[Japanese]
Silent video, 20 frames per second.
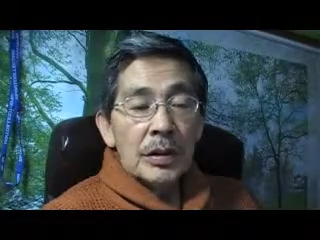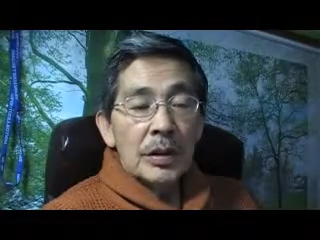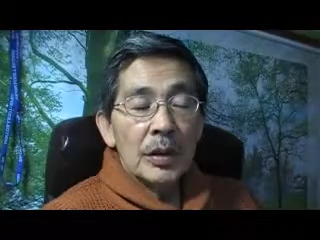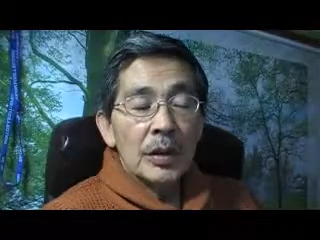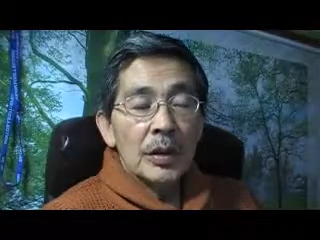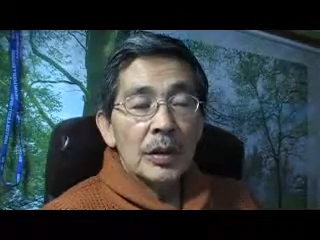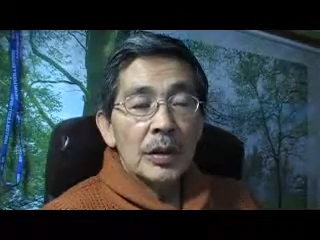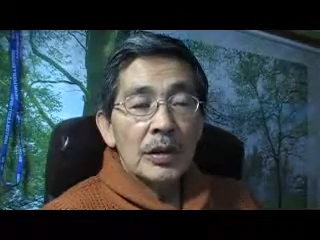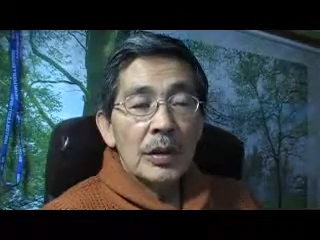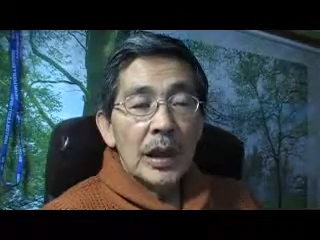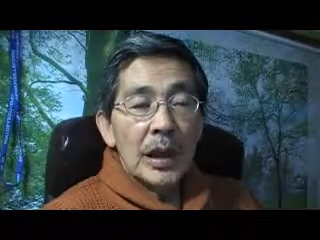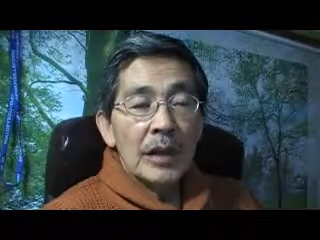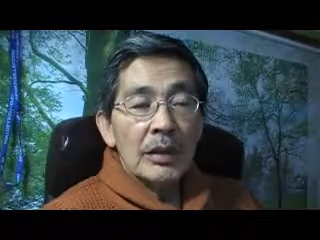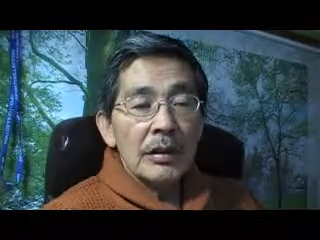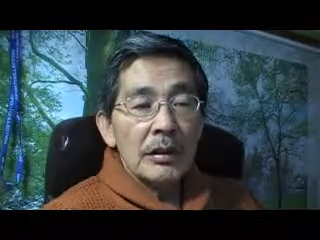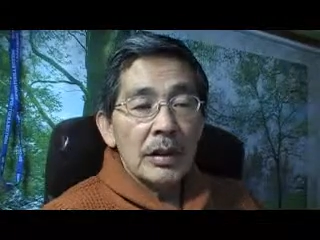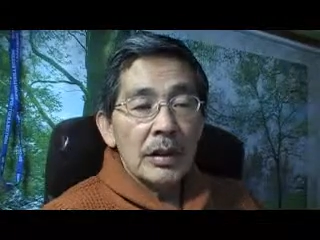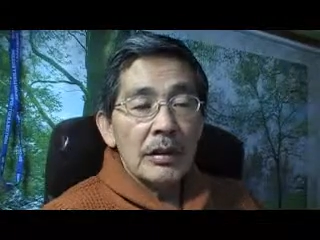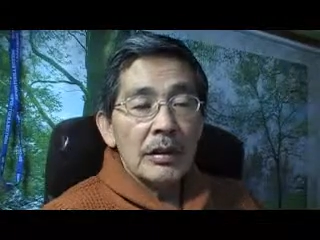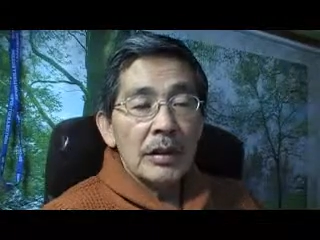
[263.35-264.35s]
欲求があ
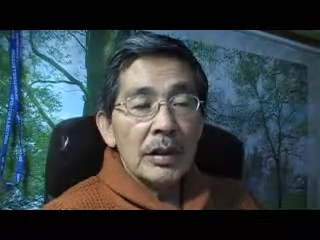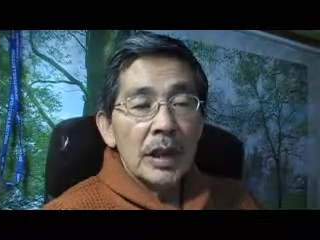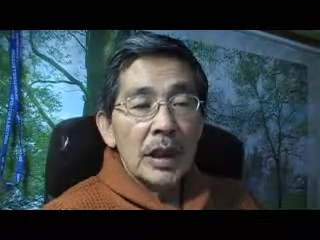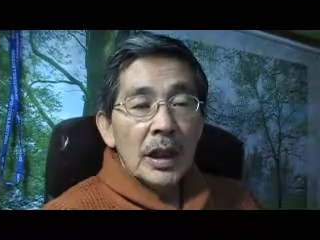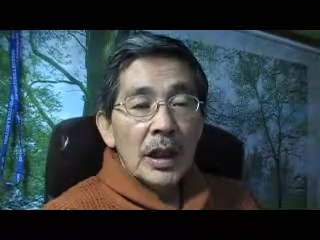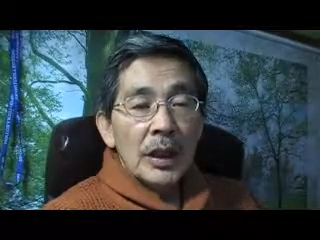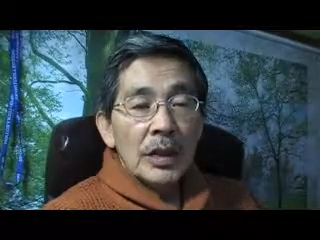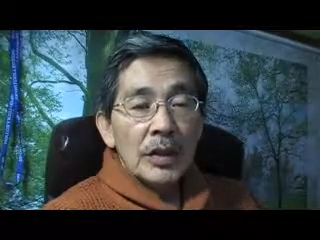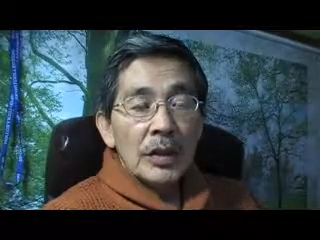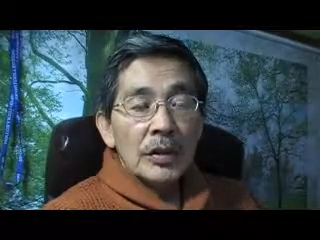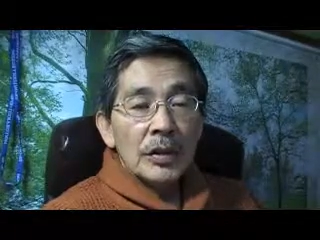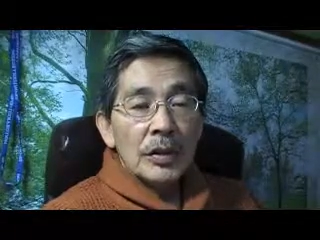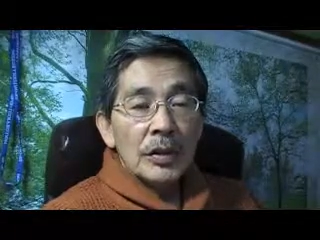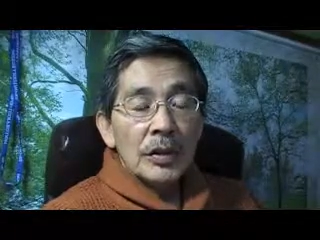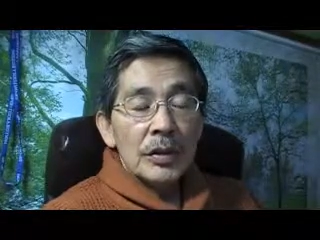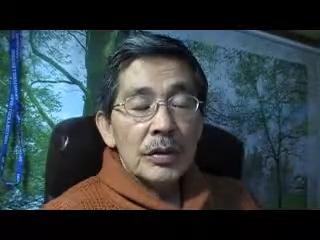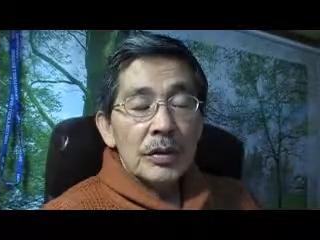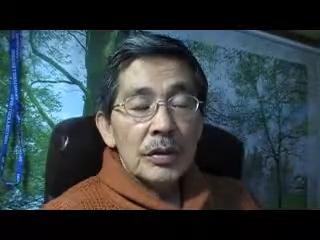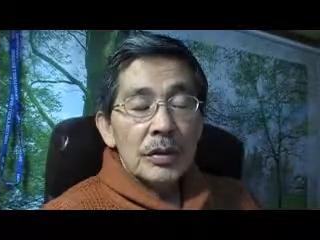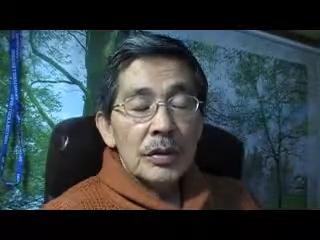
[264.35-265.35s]
るんだと。で、
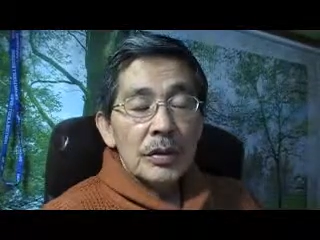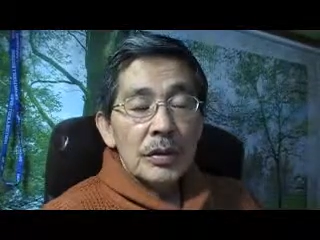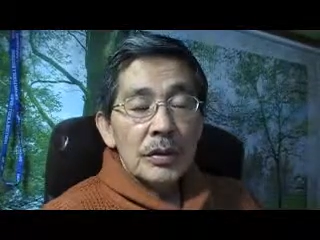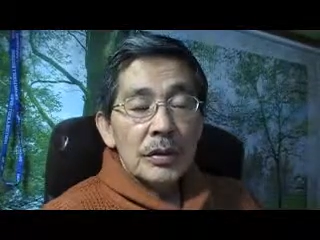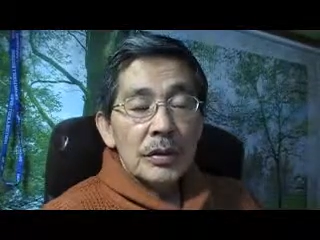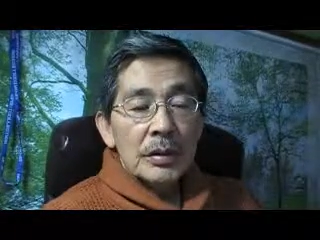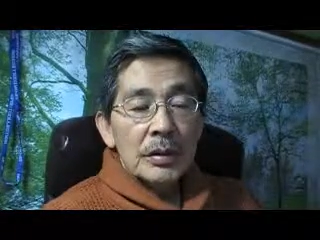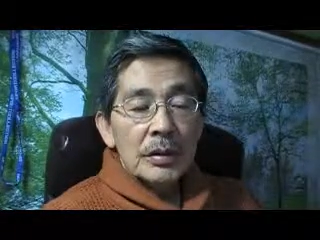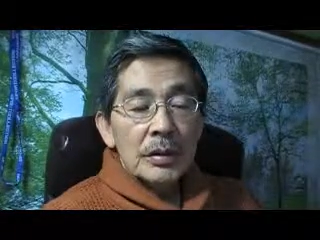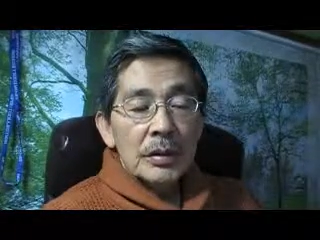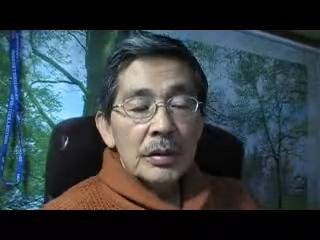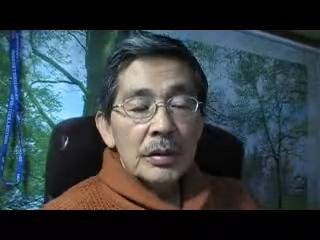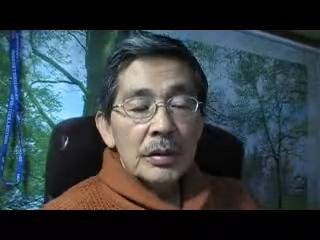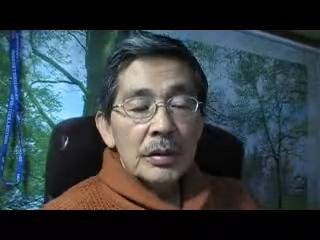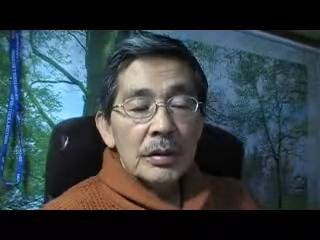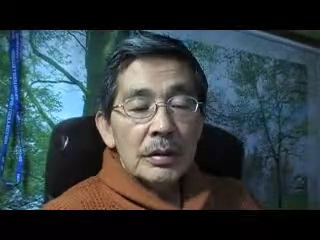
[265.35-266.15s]
その、